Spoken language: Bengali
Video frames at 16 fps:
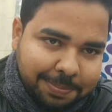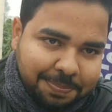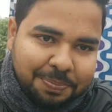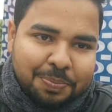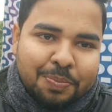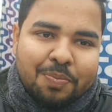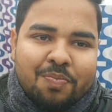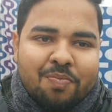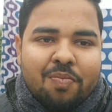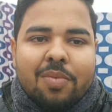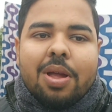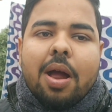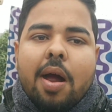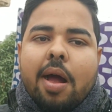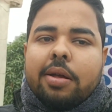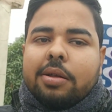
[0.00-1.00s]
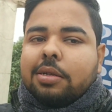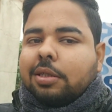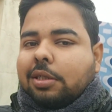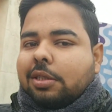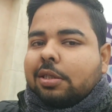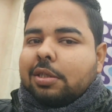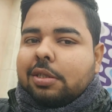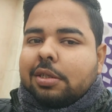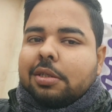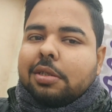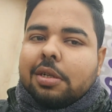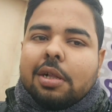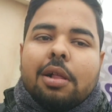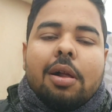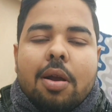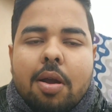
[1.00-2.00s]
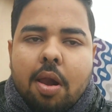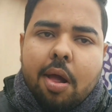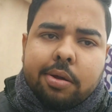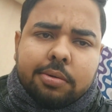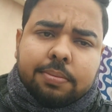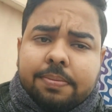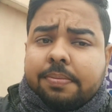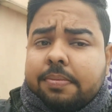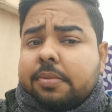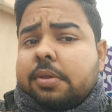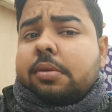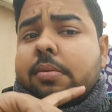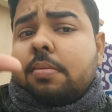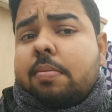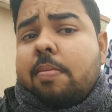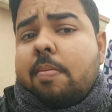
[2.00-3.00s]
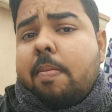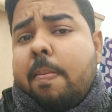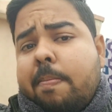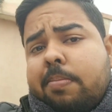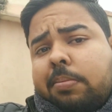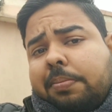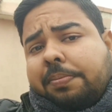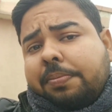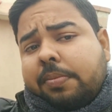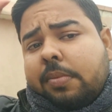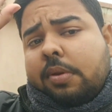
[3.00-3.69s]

তো কম্পিউটার ক্লাসে যাওয়ার জন্যে তো আমি এখন একদম পুরোপুরি ডান